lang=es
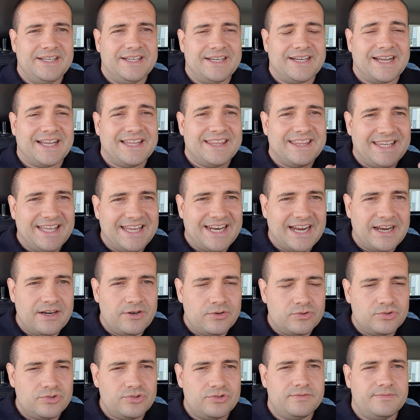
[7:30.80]

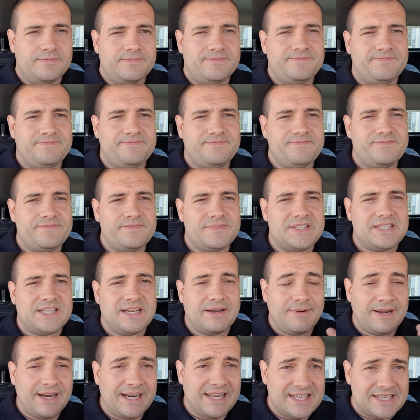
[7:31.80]
Canteranos,
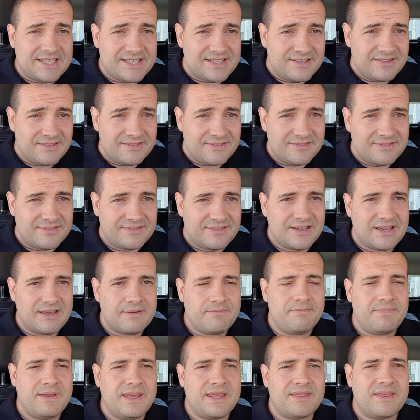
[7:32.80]
chavales, que
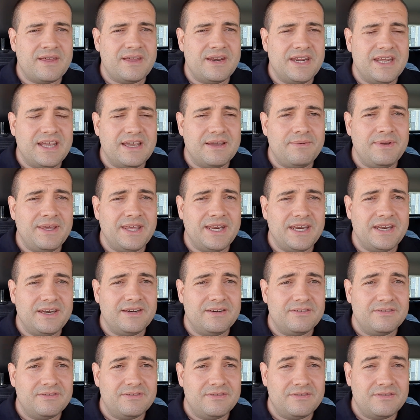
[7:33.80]
empiezan y que
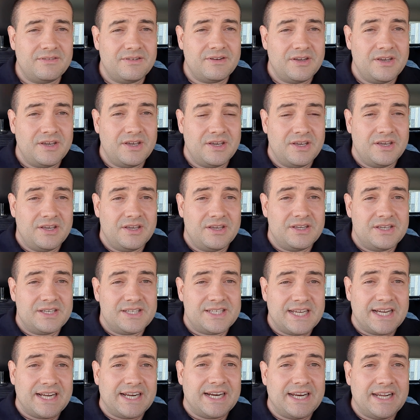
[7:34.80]
vienen,
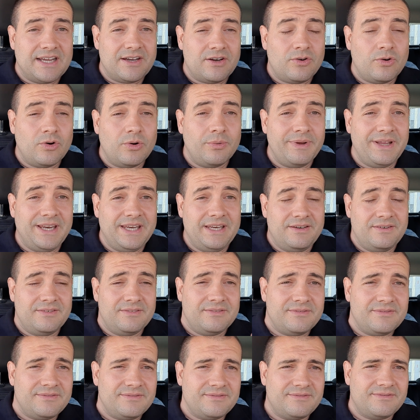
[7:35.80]
sangre joven
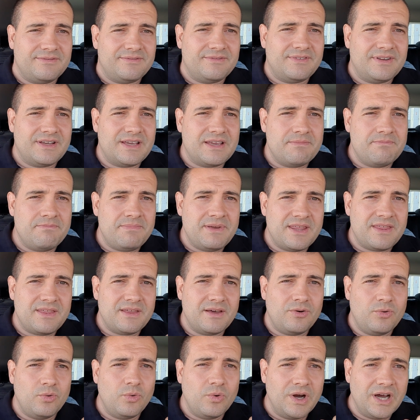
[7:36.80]
que
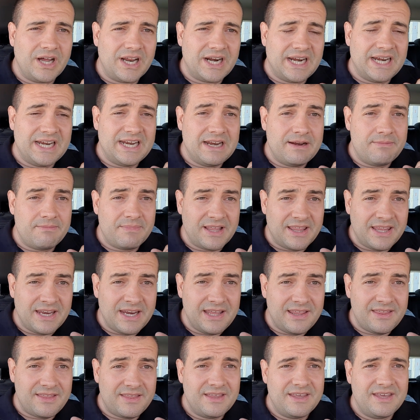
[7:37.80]
empieza a jugar en el
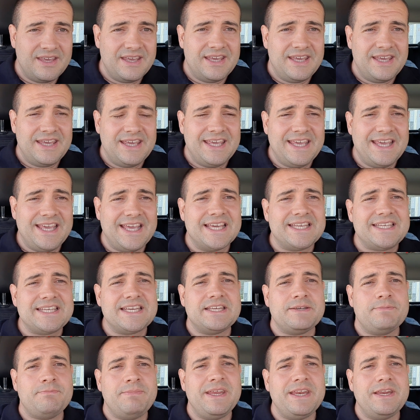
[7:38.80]
Madrid y que ese
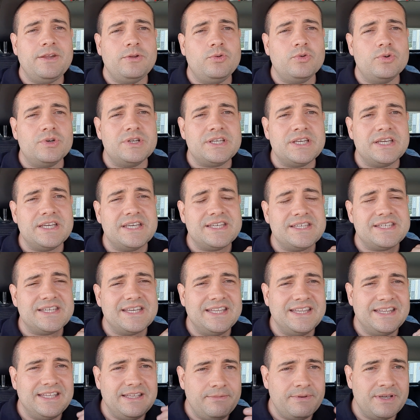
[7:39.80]
espíritu, ese
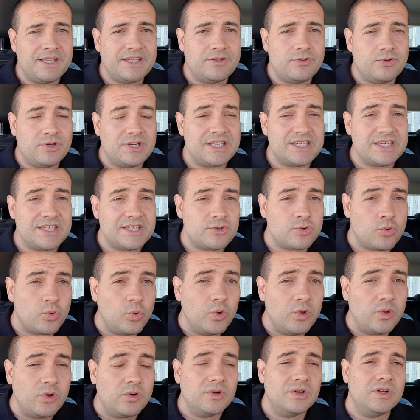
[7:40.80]
sentimiento y ese
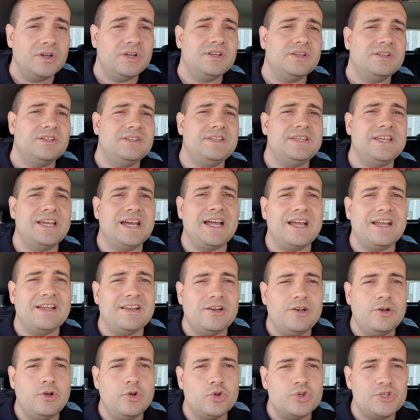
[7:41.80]
escudo ya
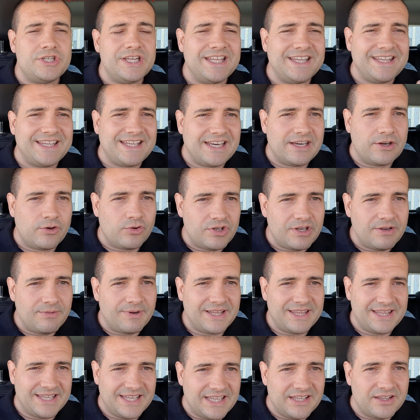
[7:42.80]
lo sienten y lo
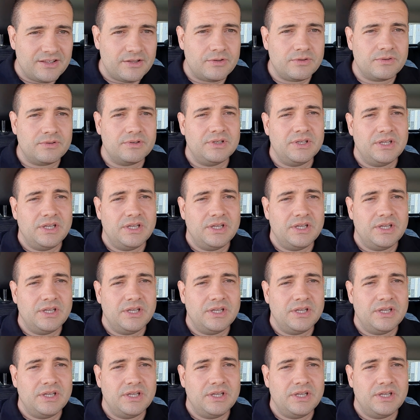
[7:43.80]
llevan dentro.